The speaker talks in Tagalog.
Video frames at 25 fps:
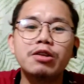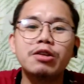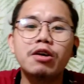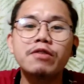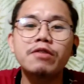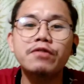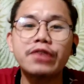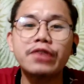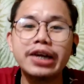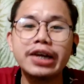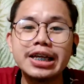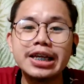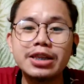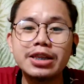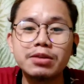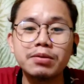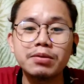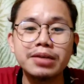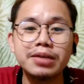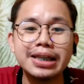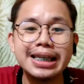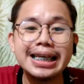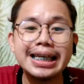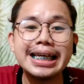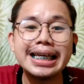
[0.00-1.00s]
don't forget
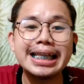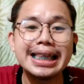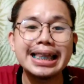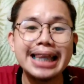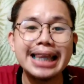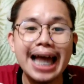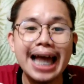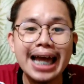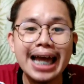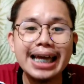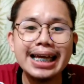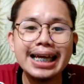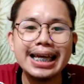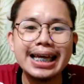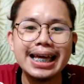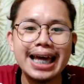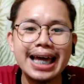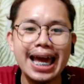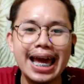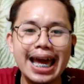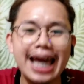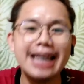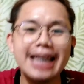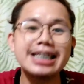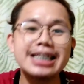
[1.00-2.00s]
to click like
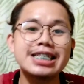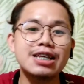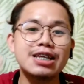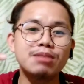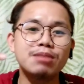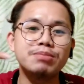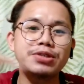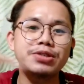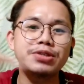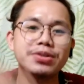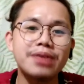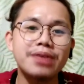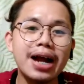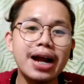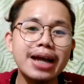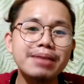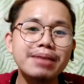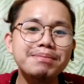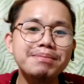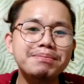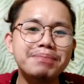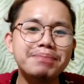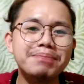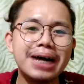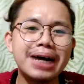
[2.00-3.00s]
and
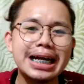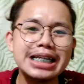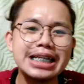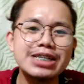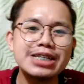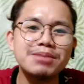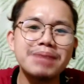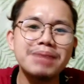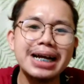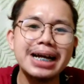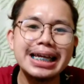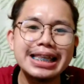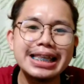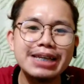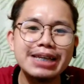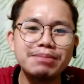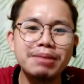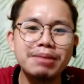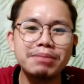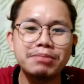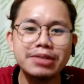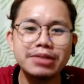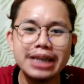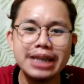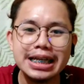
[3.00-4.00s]
subscribe para sa mga
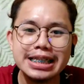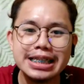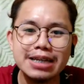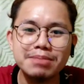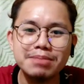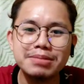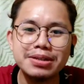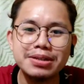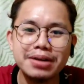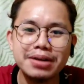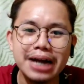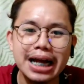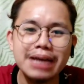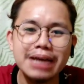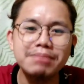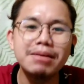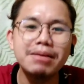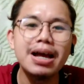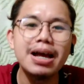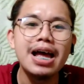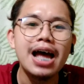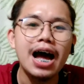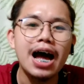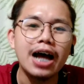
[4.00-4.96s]
hindi pa po nag-subscribe.